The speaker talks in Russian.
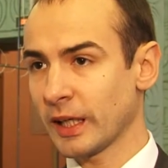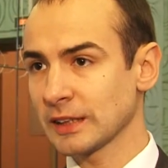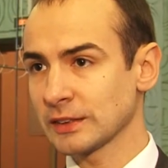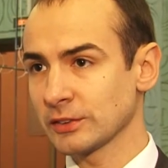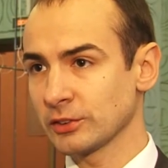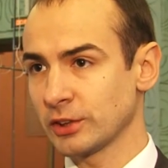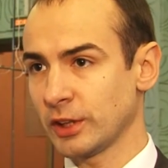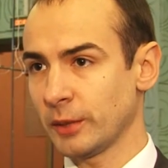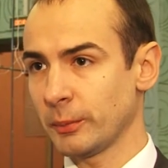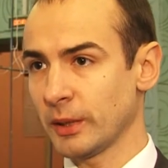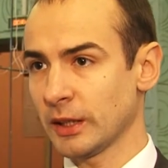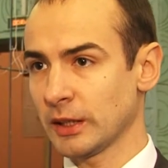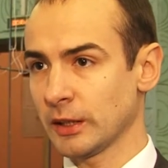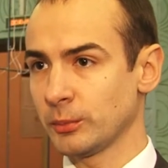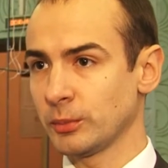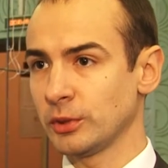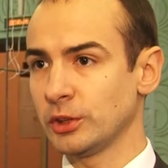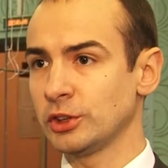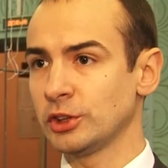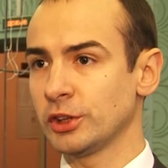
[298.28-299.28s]
показывать
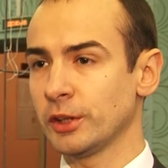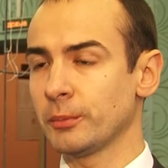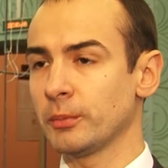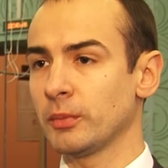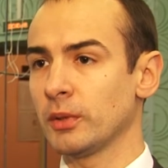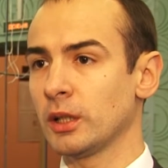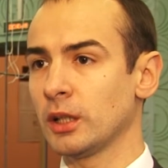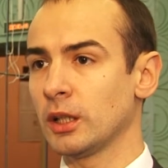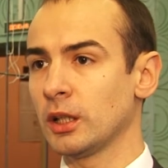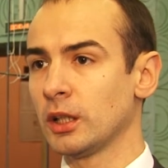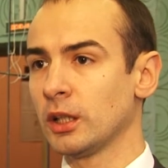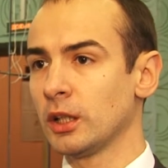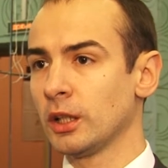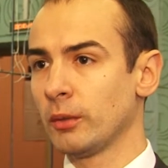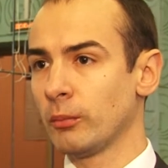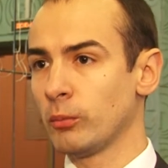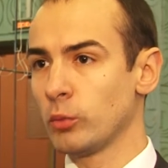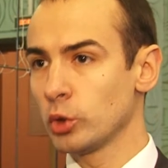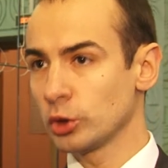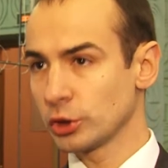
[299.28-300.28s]
ребятам. И чем а,
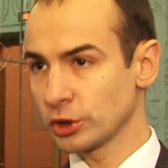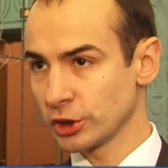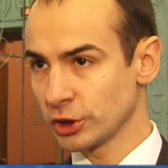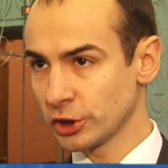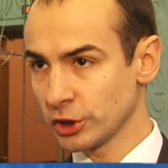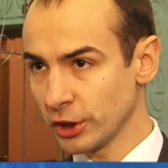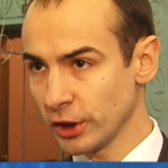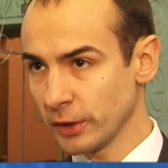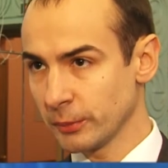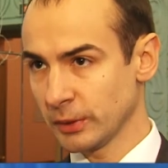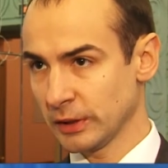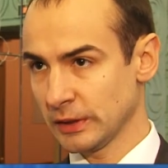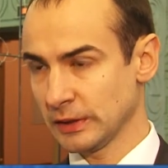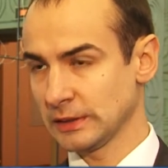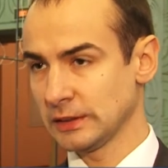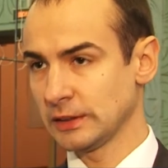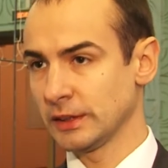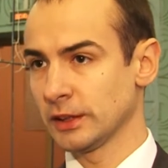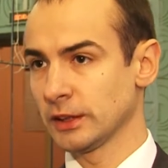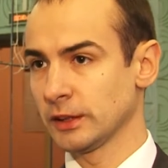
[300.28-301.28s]
больше и шире мы это
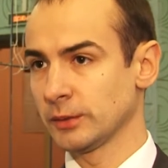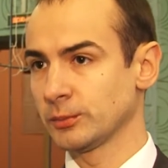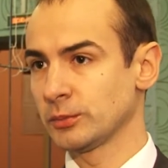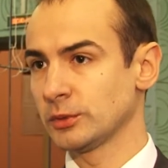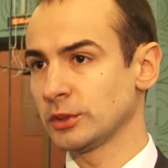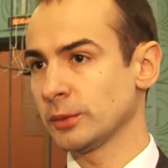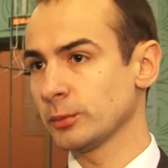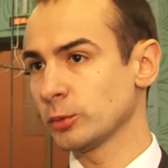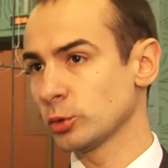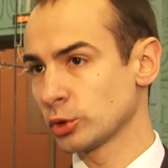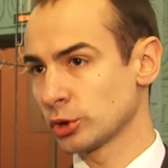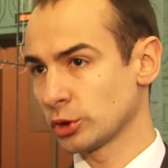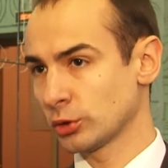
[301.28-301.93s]
сделаем, тем